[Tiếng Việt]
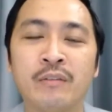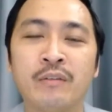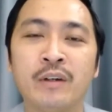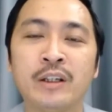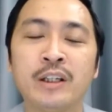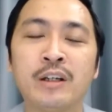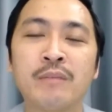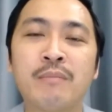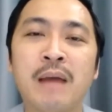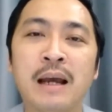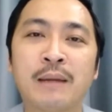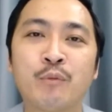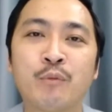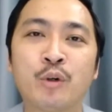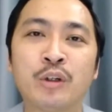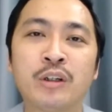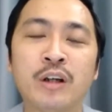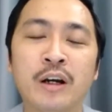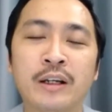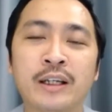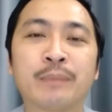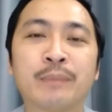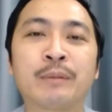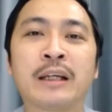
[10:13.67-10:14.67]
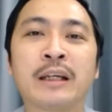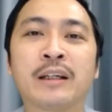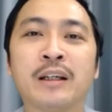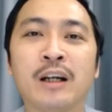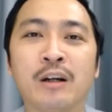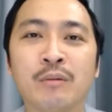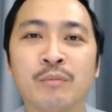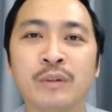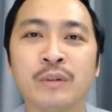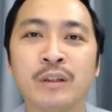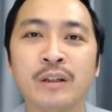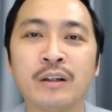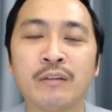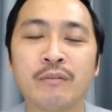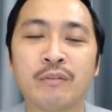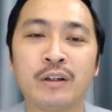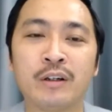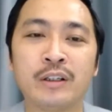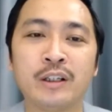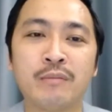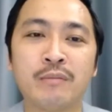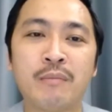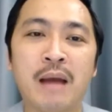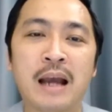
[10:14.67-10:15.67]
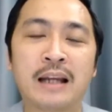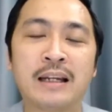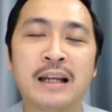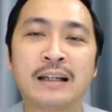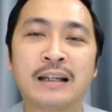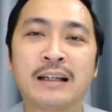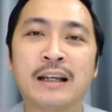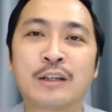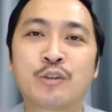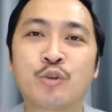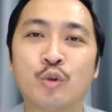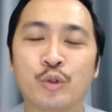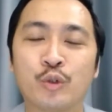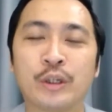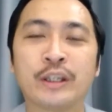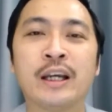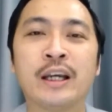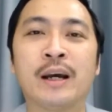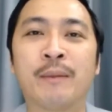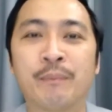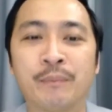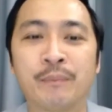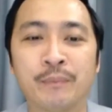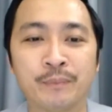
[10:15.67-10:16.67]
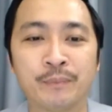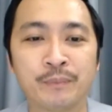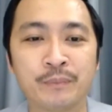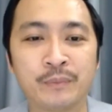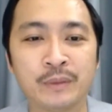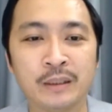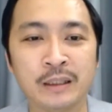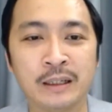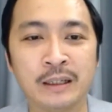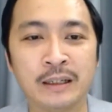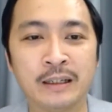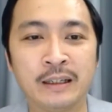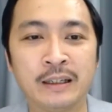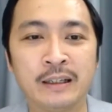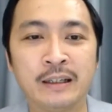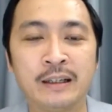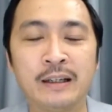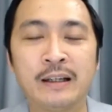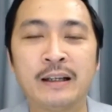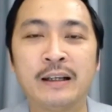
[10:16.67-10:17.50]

với những bạn muốn khởi nghiệp thành công, với những bạn đang là chủ doanh nghiệp đấy,